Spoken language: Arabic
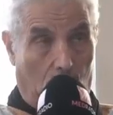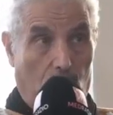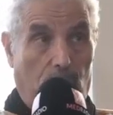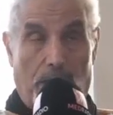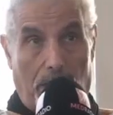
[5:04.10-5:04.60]

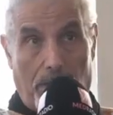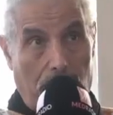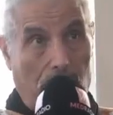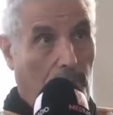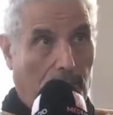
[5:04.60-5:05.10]

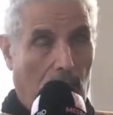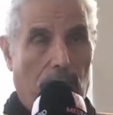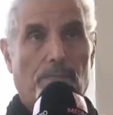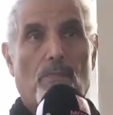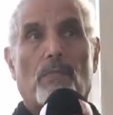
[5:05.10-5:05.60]
وفيها
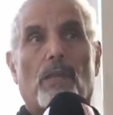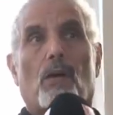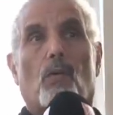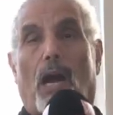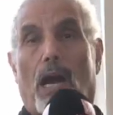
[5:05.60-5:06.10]

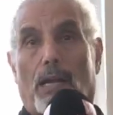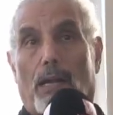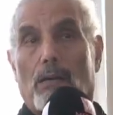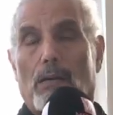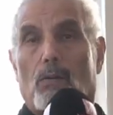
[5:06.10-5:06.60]

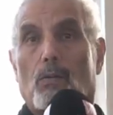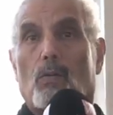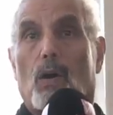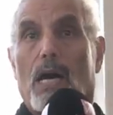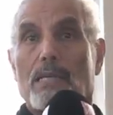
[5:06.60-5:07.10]
وقرر
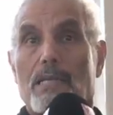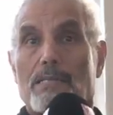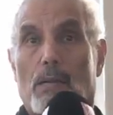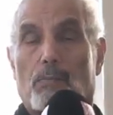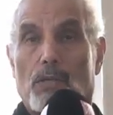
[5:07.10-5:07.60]

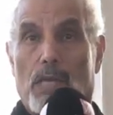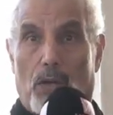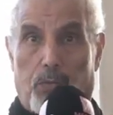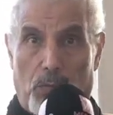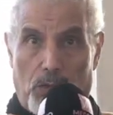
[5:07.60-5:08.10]
واسسنا
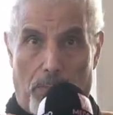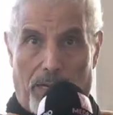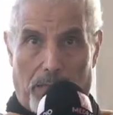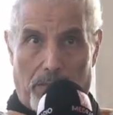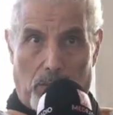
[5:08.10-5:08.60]
البوليزاريو في
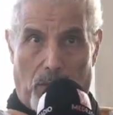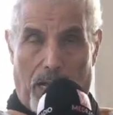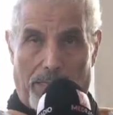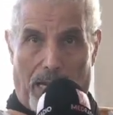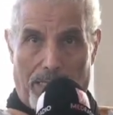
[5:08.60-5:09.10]
مؤتمر
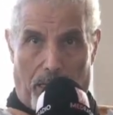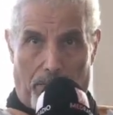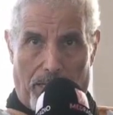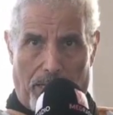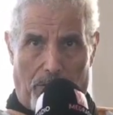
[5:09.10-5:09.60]
الزوارات 10
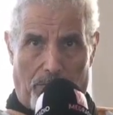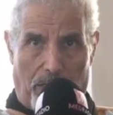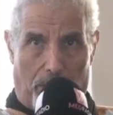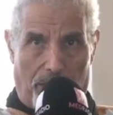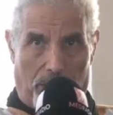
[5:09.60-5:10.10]
ماي
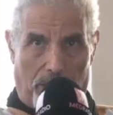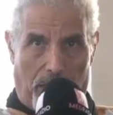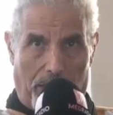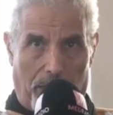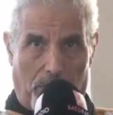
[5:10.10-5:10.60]

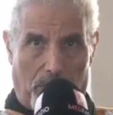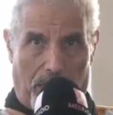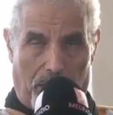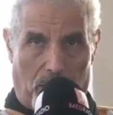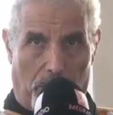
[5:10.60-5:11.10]

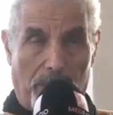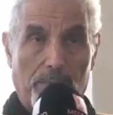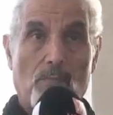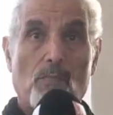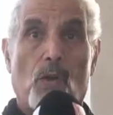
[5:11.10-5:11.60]
1973
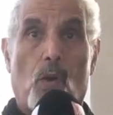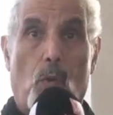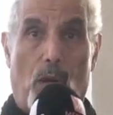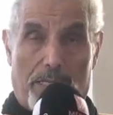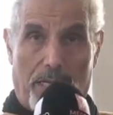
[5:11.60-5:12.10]

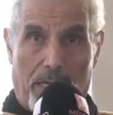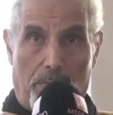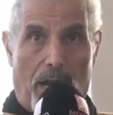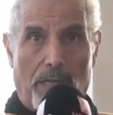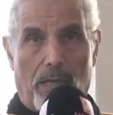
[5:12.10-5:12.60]
و20
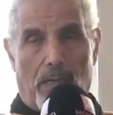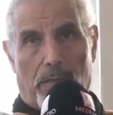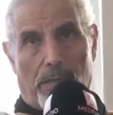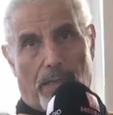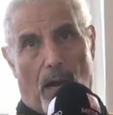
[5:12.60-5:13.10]
ماي
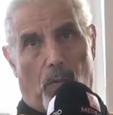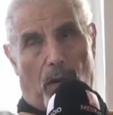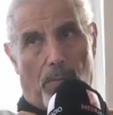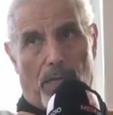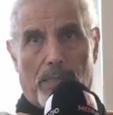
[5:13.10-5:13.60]
درنا
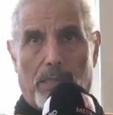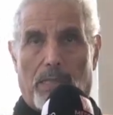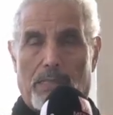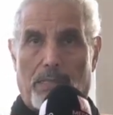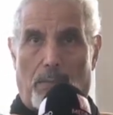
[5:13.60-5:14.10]
اول عمليه
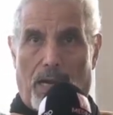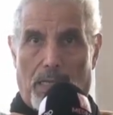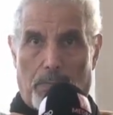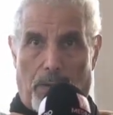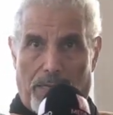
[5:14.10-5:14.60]
ضد الاستعمار
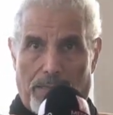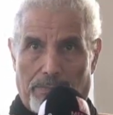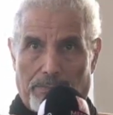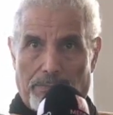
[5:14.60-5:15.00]
الاسباني